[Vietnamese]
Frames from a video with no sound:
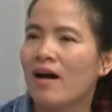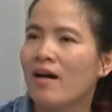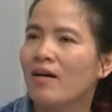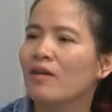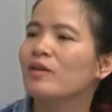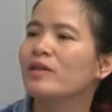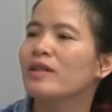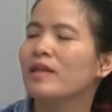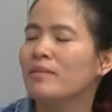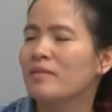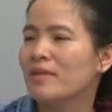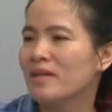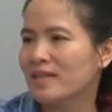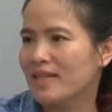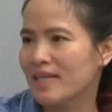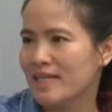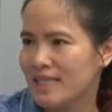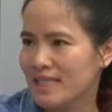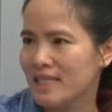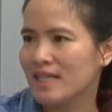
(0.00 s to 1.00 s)
họ có tiềm lực
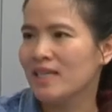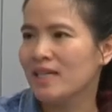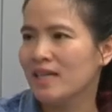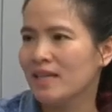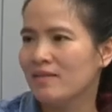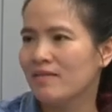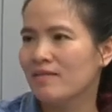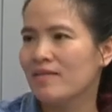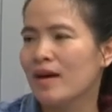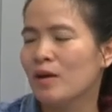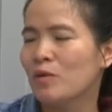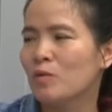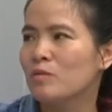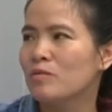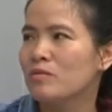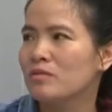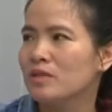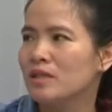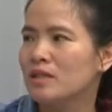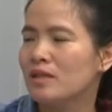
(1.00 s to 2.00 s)
tài chính và
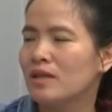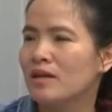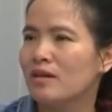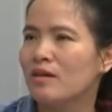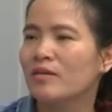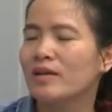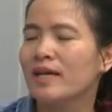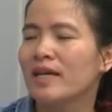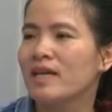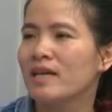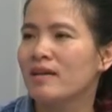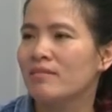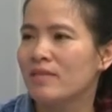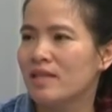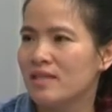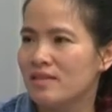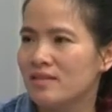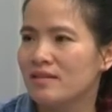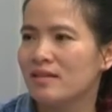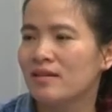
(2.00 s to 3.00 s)
cũng như là có kinh nghiệm
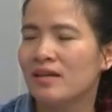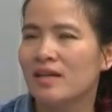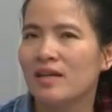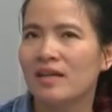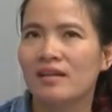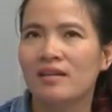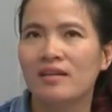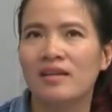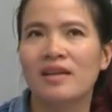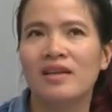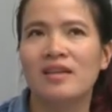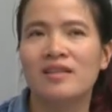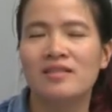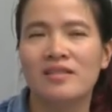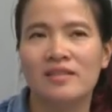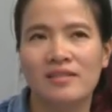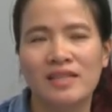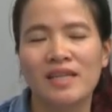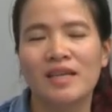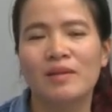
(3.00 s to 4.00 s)
thị trường thì
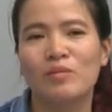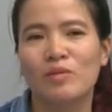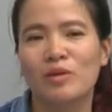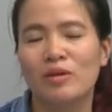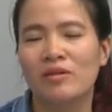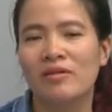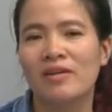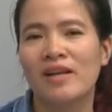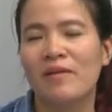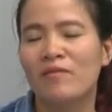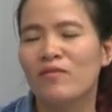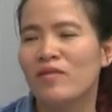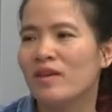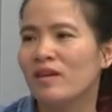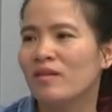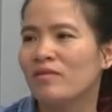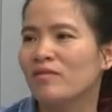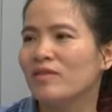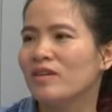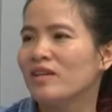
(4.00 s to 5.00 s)
trực tiếp tôi làm việc
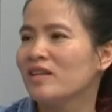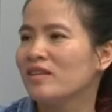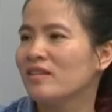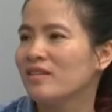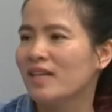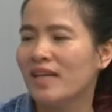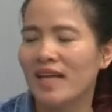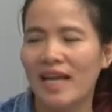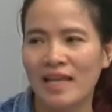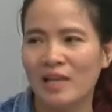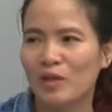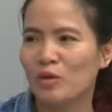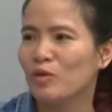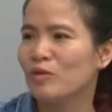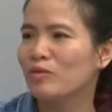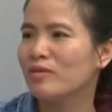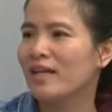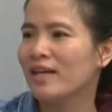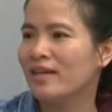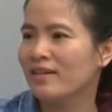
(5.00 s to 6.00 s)
với tất cả những
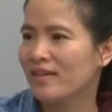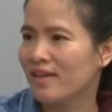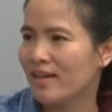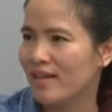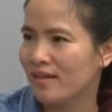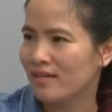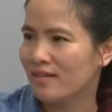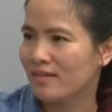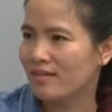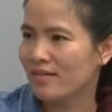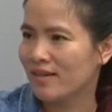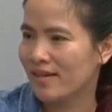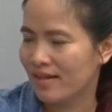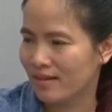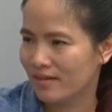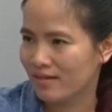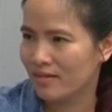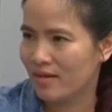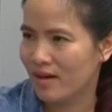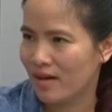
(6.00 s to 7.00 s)
đối tác
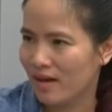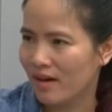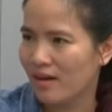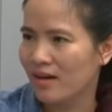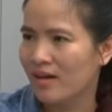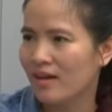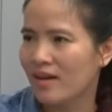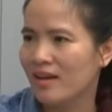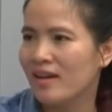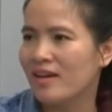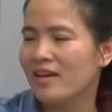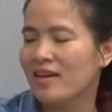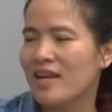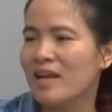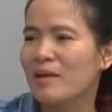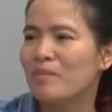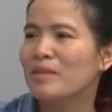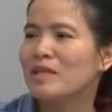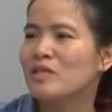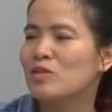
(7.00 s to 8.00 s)
đó để
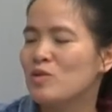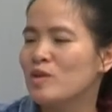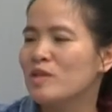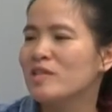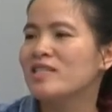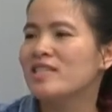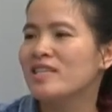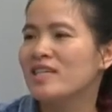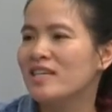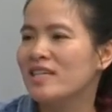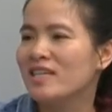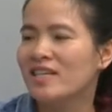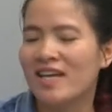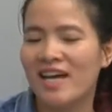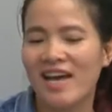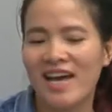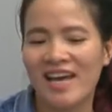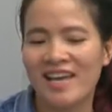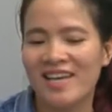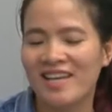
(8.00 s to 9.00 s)
mà duy trì
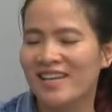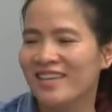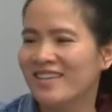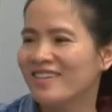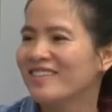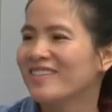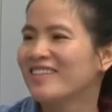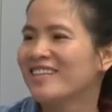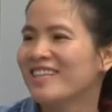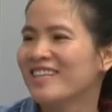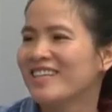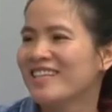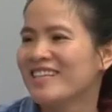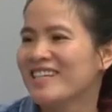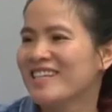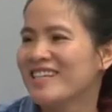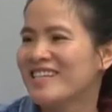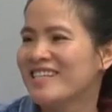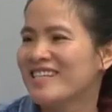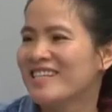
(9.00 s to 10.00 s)
cái
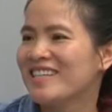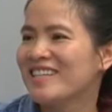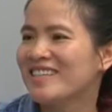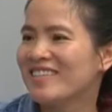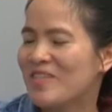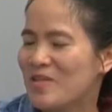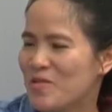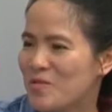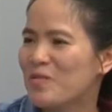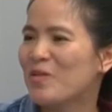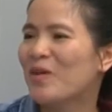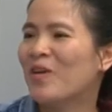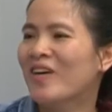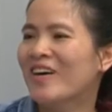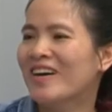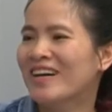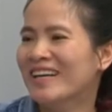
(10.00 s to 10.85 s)
uh, coco.